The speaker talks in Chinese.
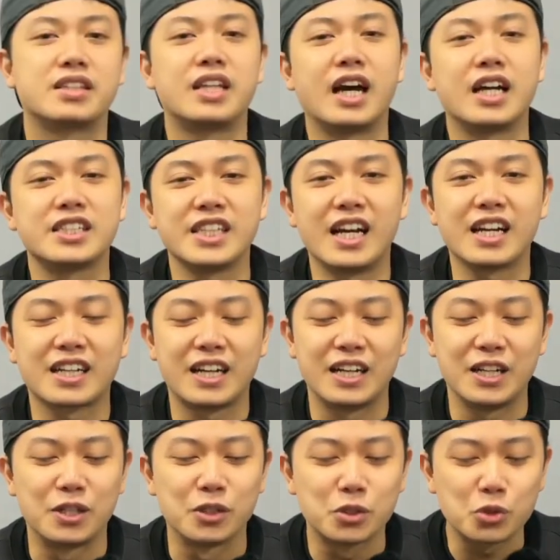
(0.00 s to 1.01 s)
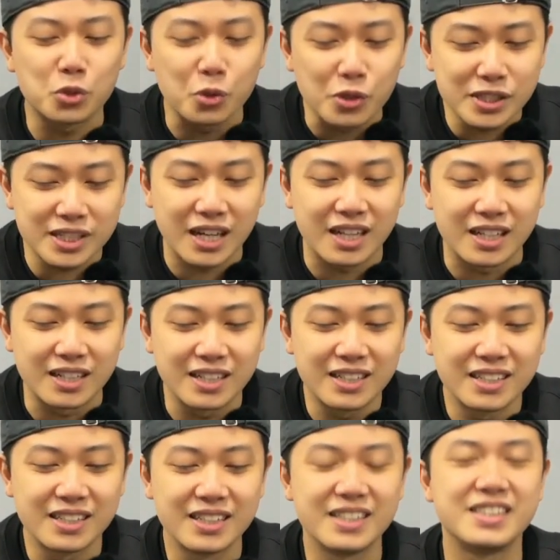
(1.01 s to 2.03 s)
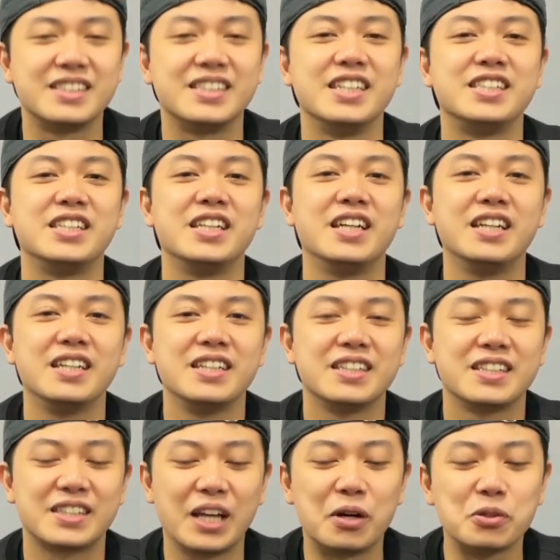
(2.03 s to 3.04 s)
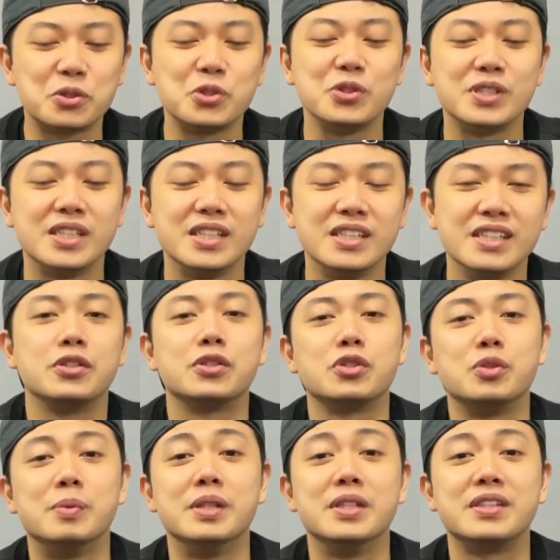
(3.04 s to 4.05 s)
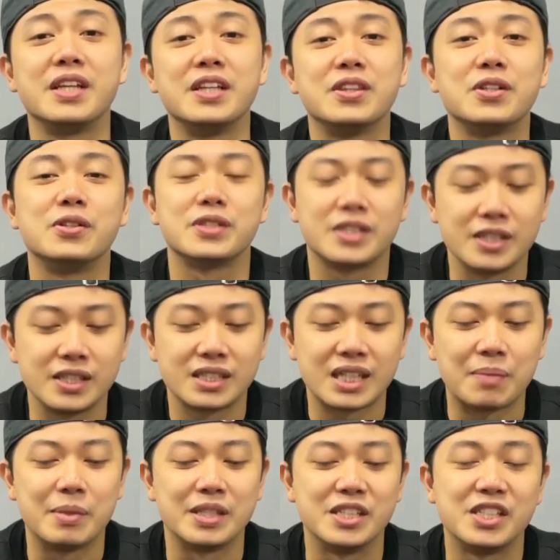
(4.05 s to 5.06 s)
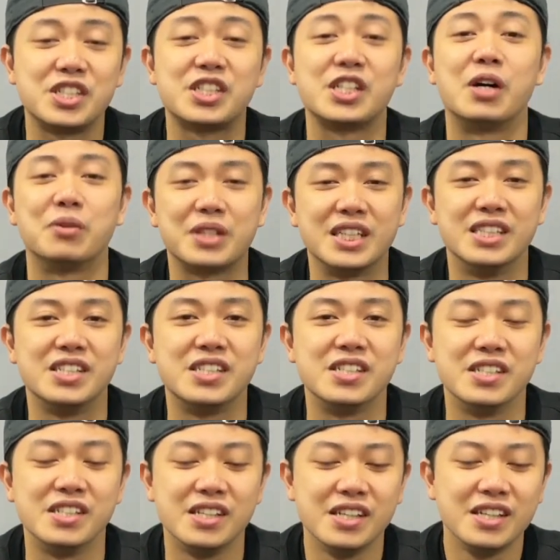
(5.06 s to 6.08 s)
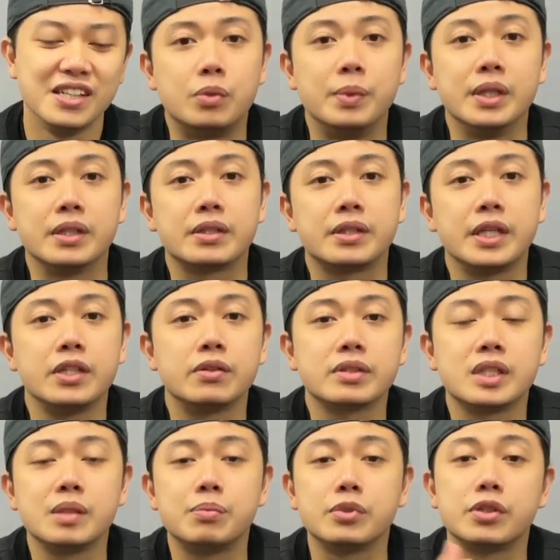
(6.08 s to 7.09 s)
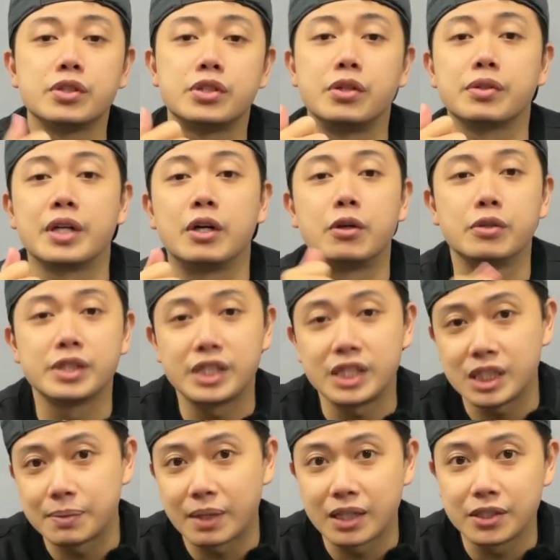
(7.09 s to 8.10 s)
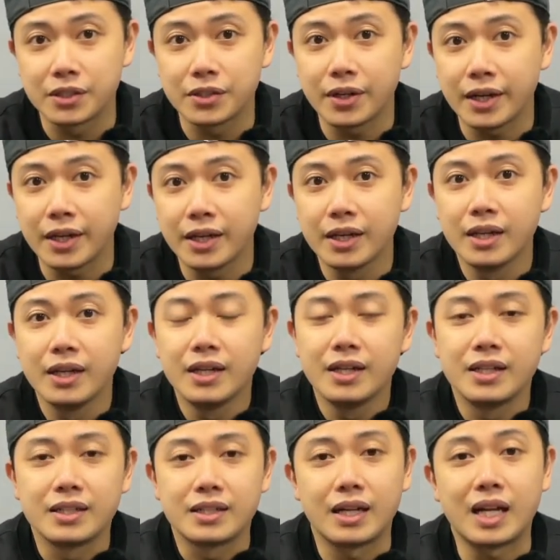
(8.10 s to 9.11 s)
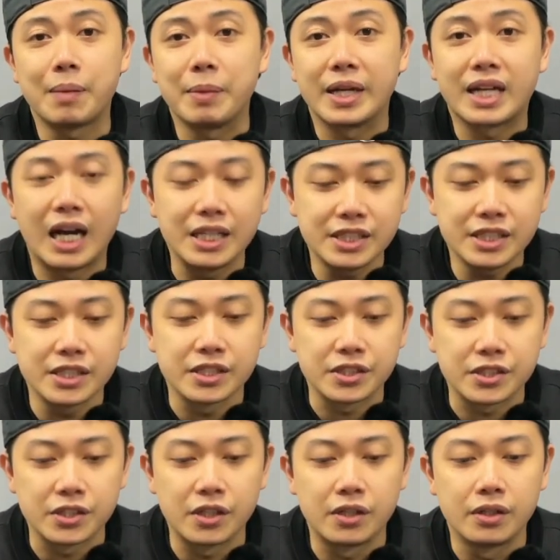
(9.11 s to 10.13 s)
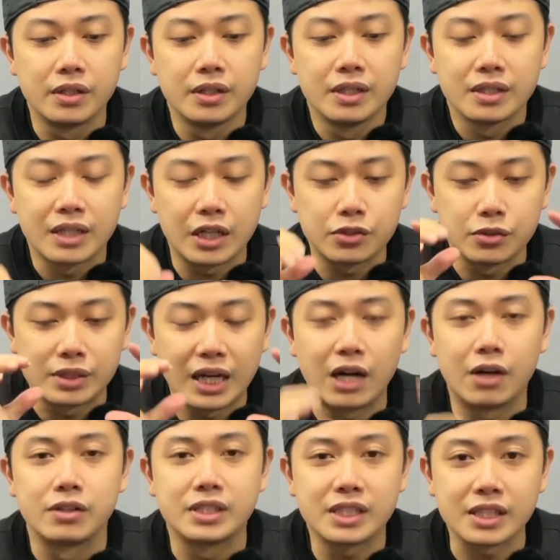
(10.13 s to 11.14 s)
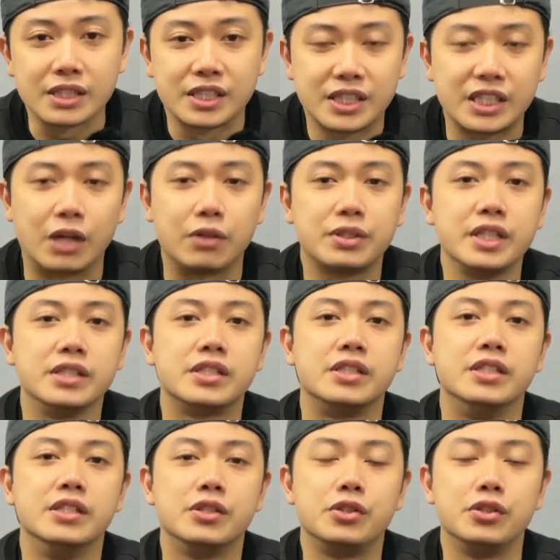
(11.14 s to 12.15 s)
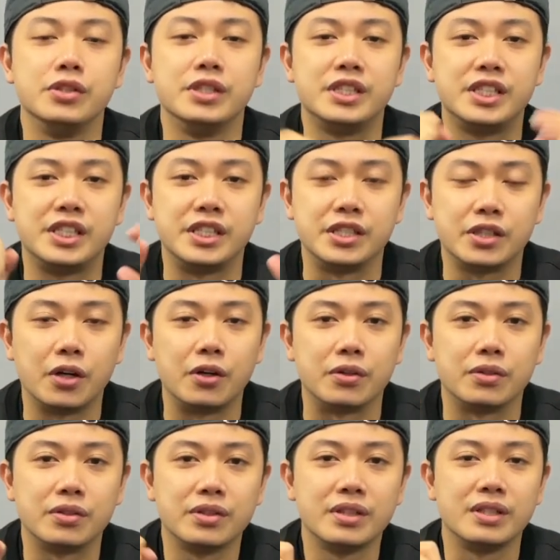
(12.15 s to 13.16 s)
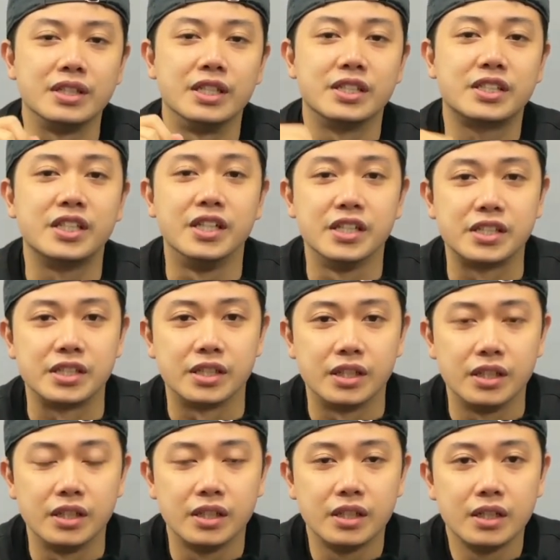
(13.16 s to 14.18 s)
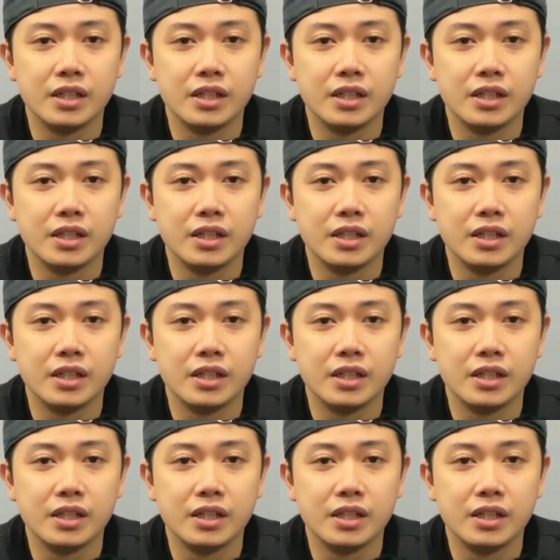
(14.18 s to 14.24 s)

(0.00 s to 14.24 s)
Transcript: 大家看到桌上这些道具呢，就是我们电动车上面的小电池。我们电动车不都是用遥控器吗？对不对？那它没开机的时候，它就是靠这个小电池去启动 你的车子的